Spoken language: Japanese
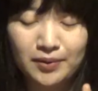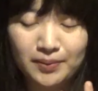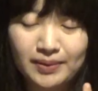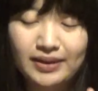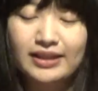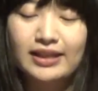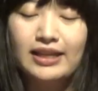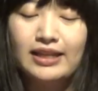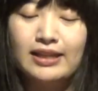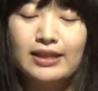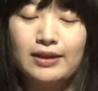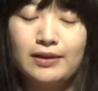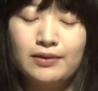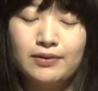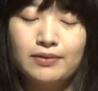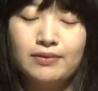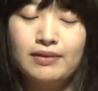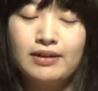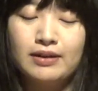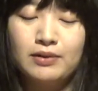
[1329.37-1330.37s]
メディってい
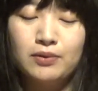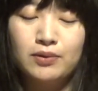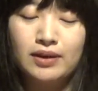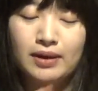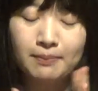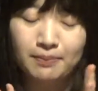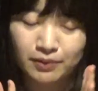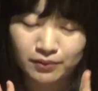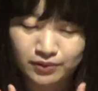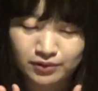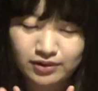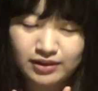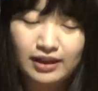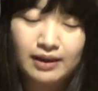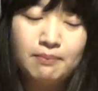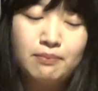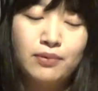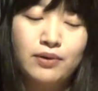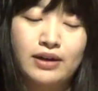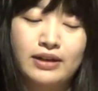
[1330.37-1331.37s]
うのはこうやっぱほんと
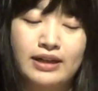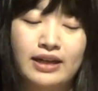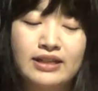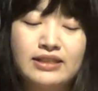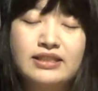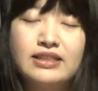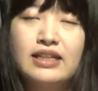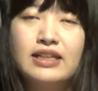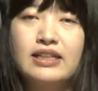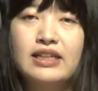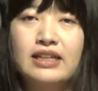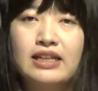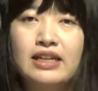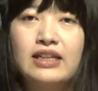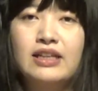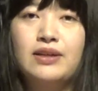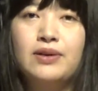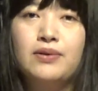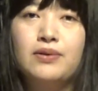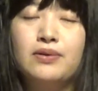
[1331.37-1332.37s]
テンポが大事なんだ
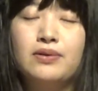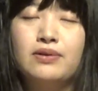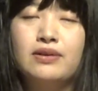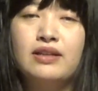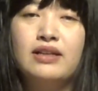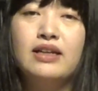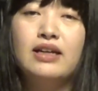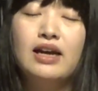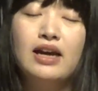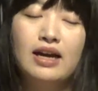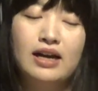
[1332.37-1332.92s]
なっていう風に